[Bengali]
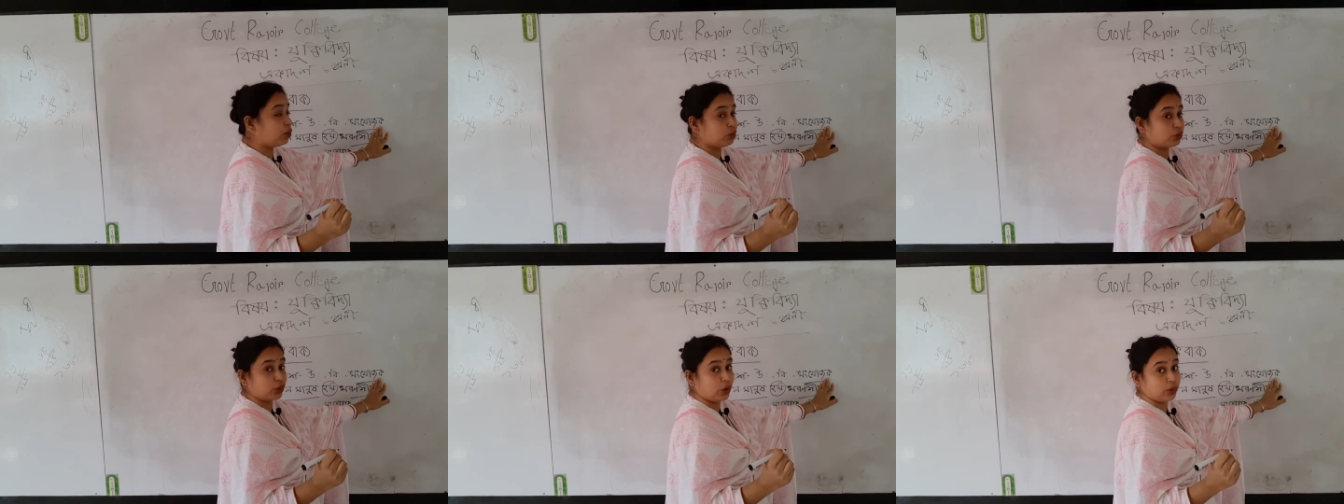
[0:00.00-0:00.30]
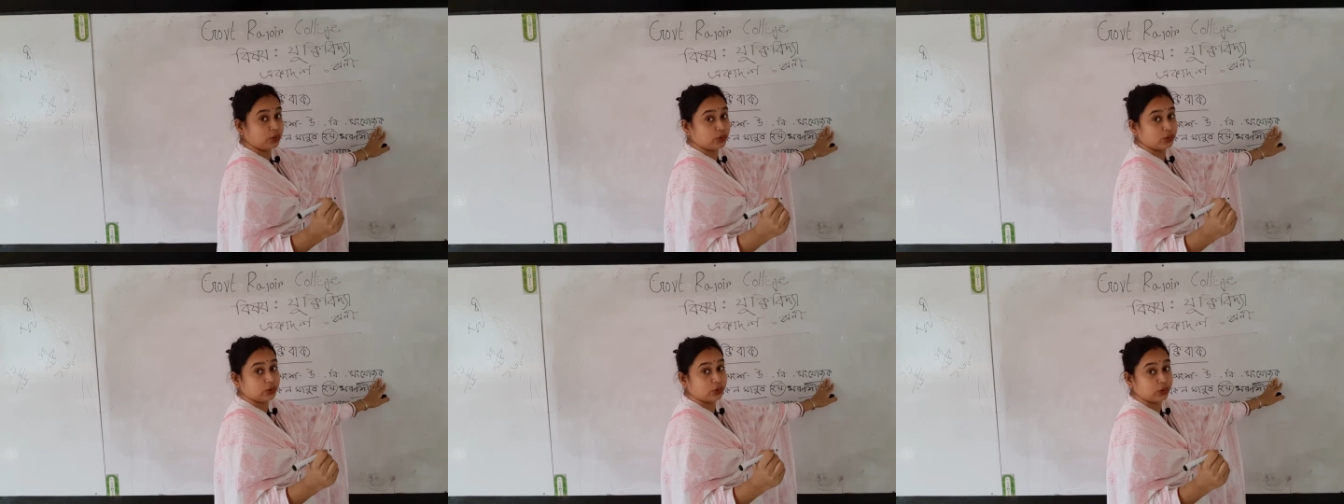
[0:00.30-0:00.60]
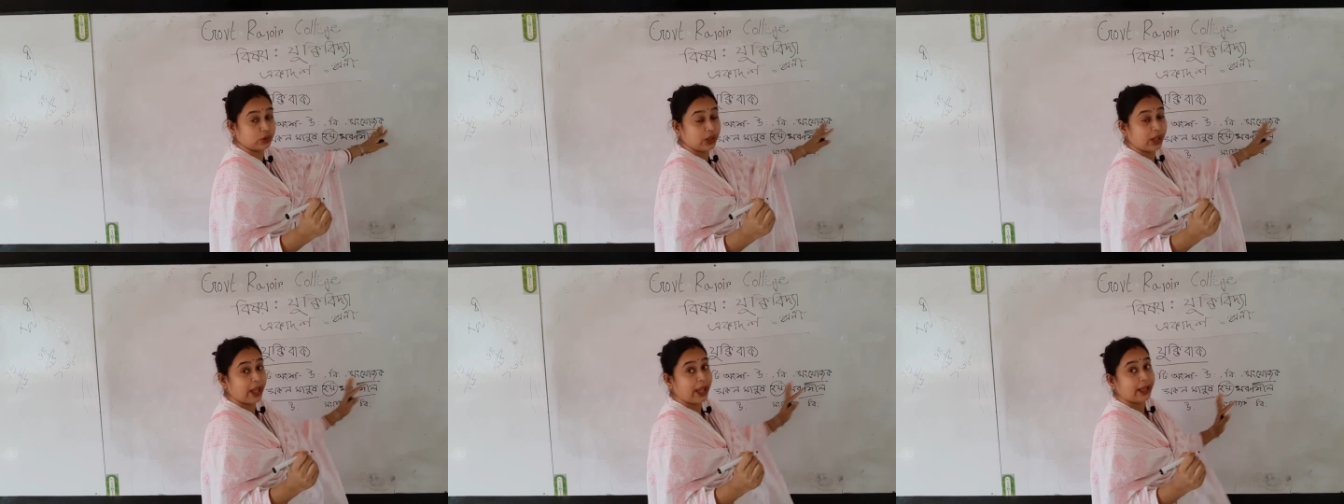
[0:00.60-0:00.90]
ও
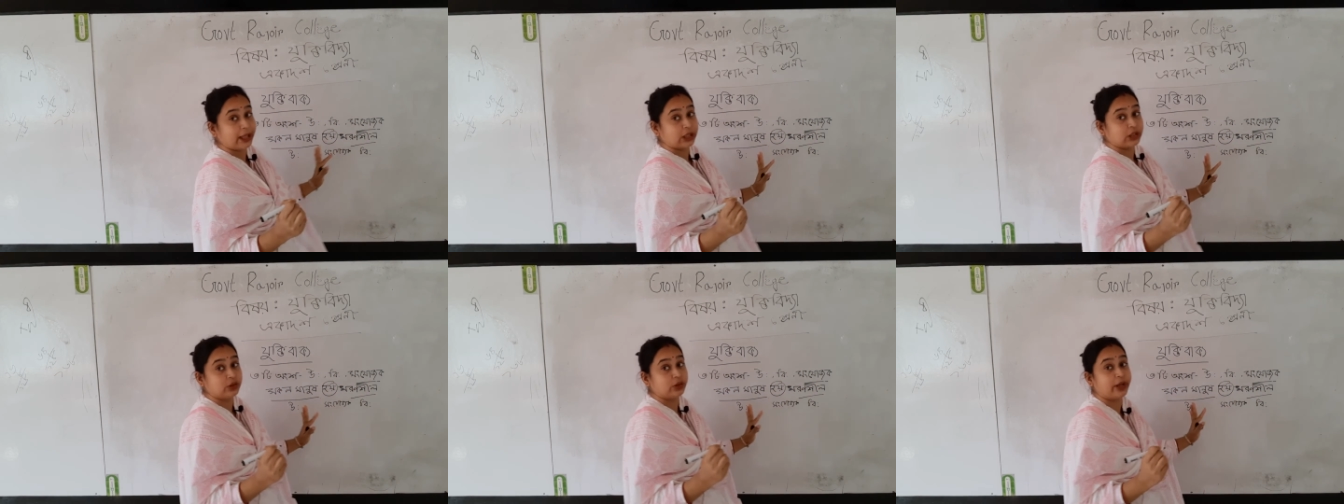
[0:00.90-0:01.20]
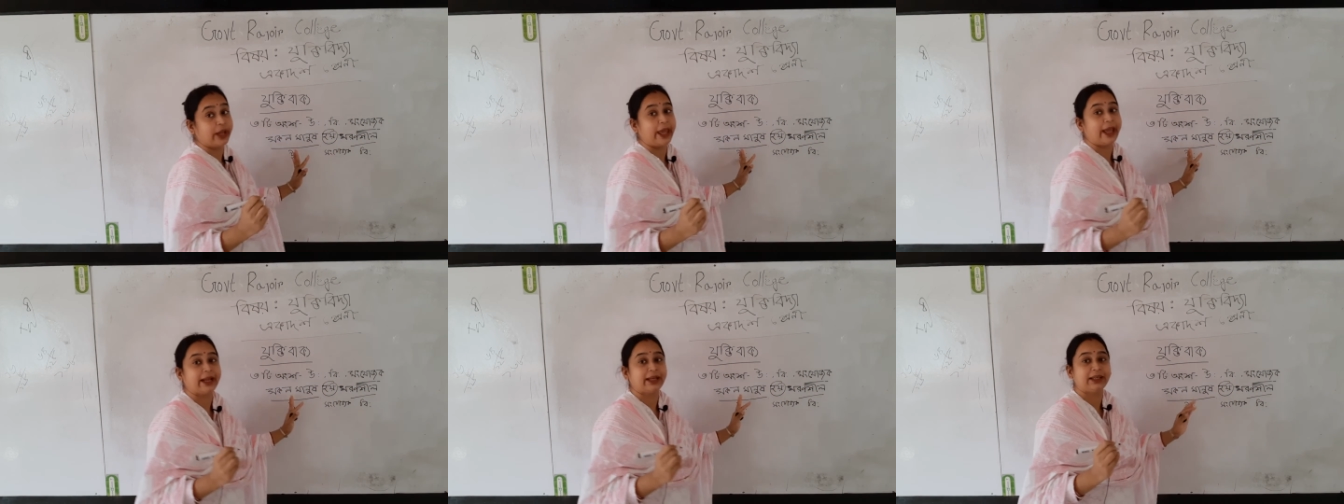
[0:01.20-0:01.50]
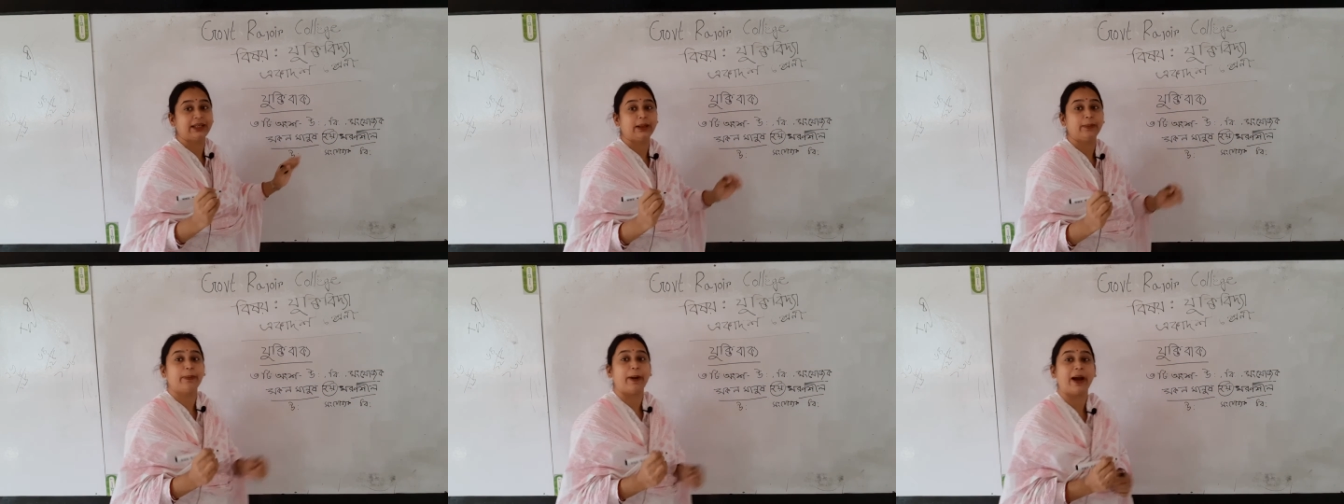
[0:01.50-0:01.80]
সংযোজক কিন্তু
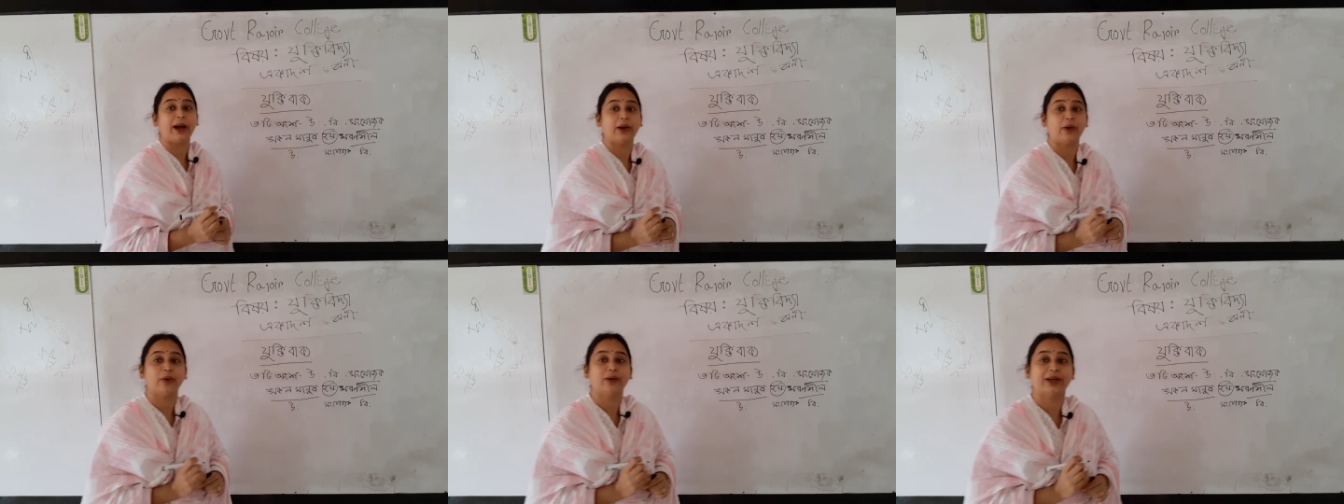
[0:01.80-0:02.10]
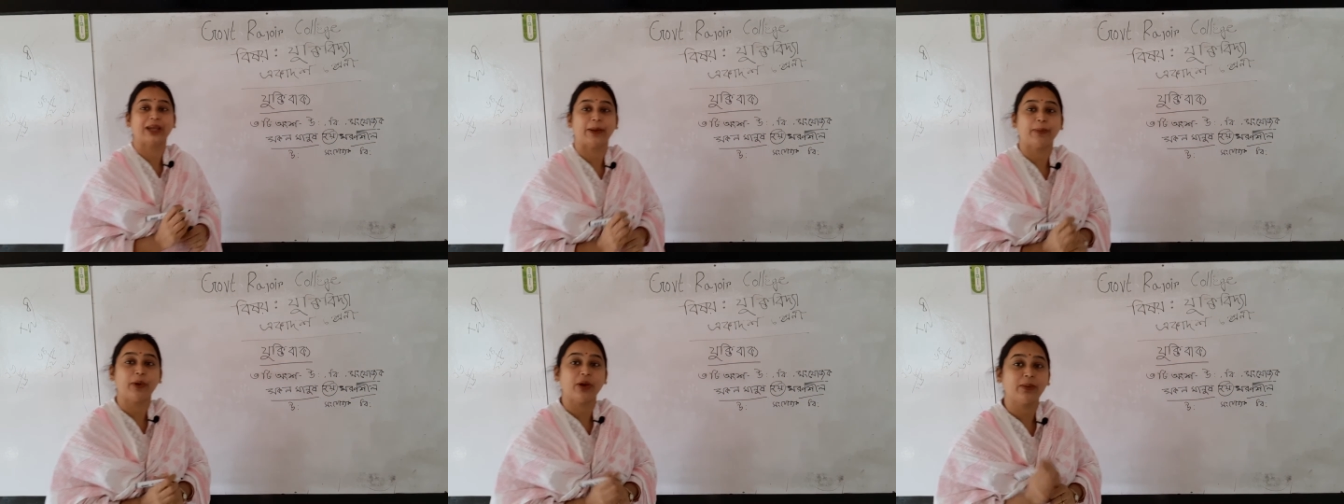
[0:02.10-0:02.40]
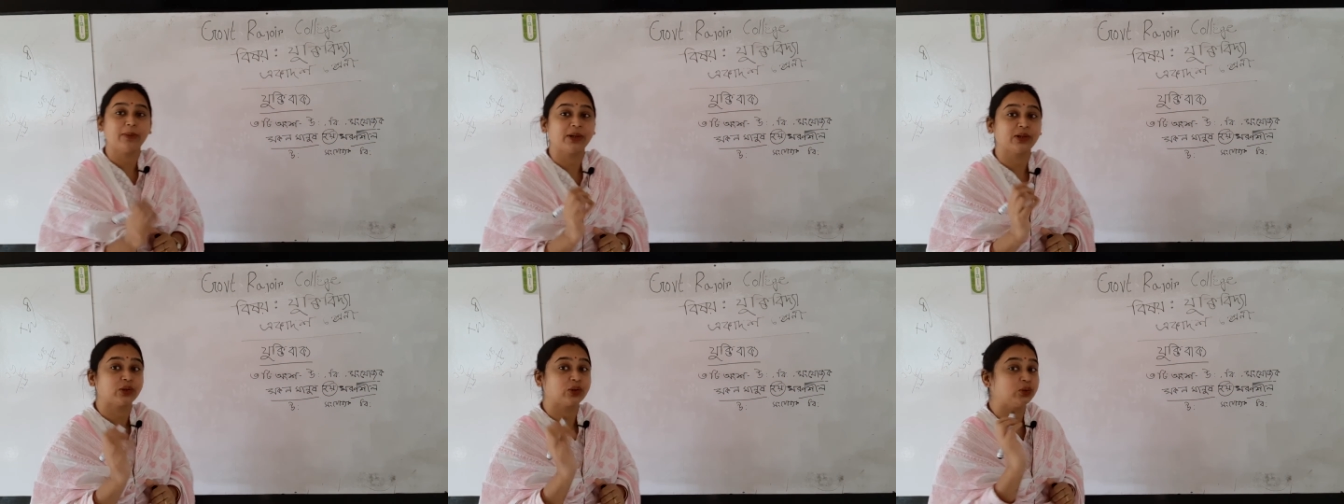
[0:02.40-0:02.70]
একটি বাক্য
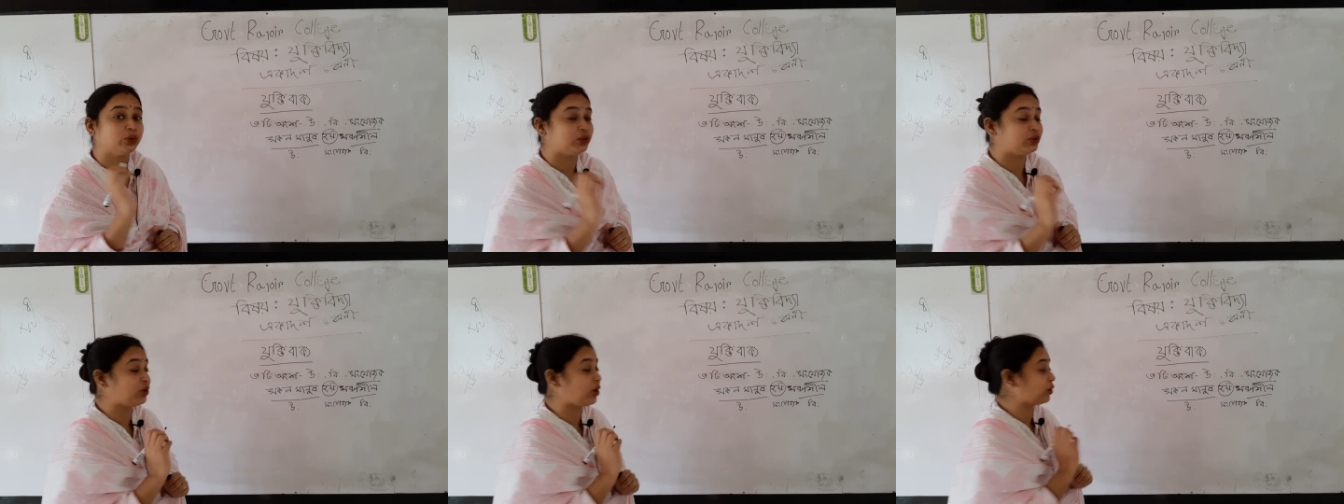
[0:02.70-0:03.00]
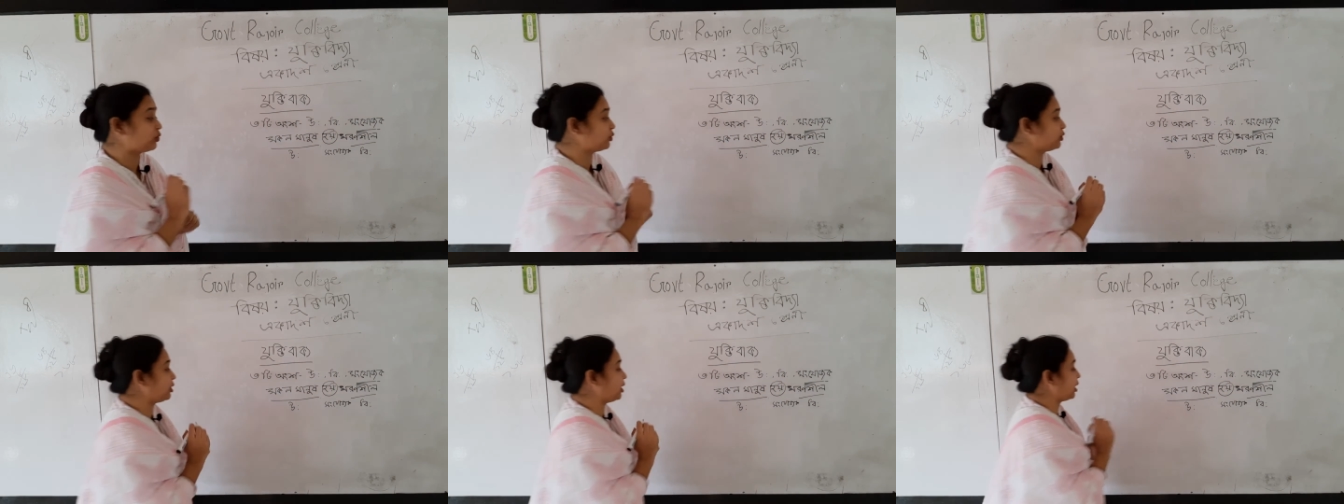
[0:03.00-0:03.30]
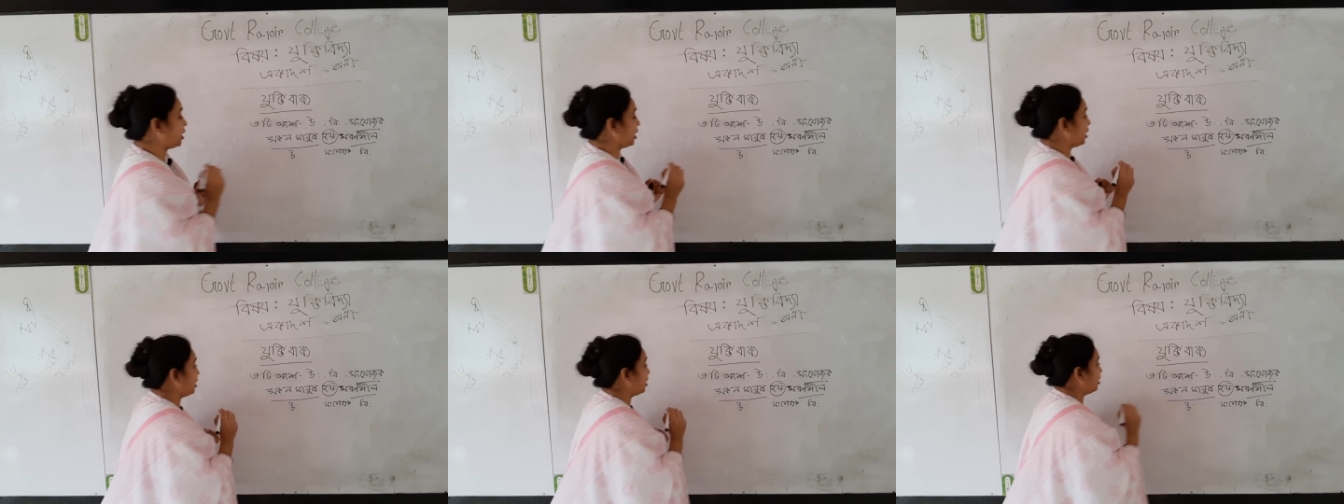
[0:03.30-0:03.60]
কেবলমাত্র দুইটি অংশ
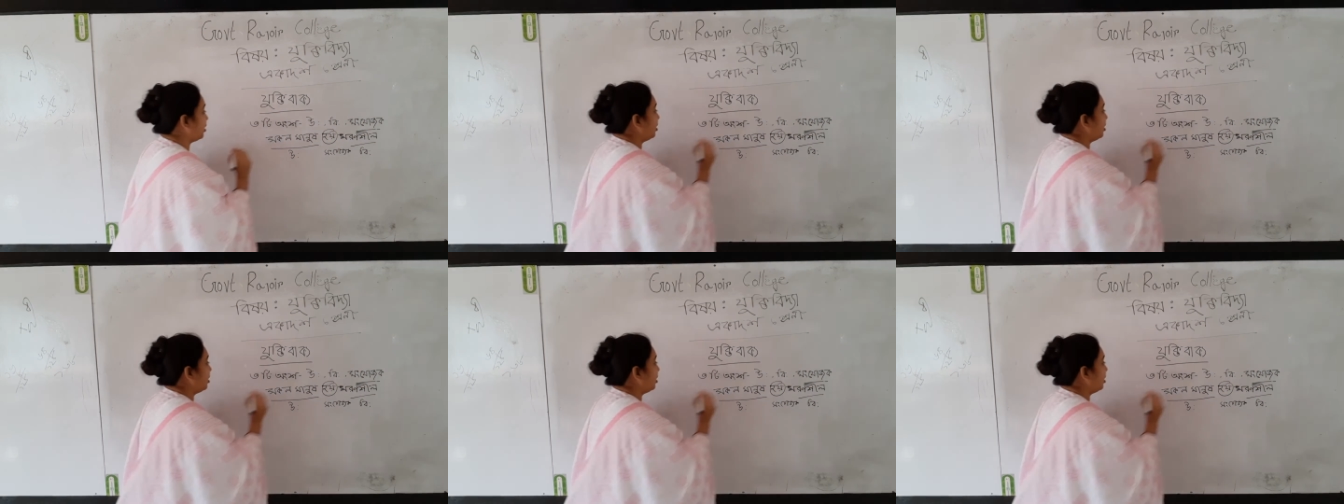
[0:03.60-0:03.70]
থাকে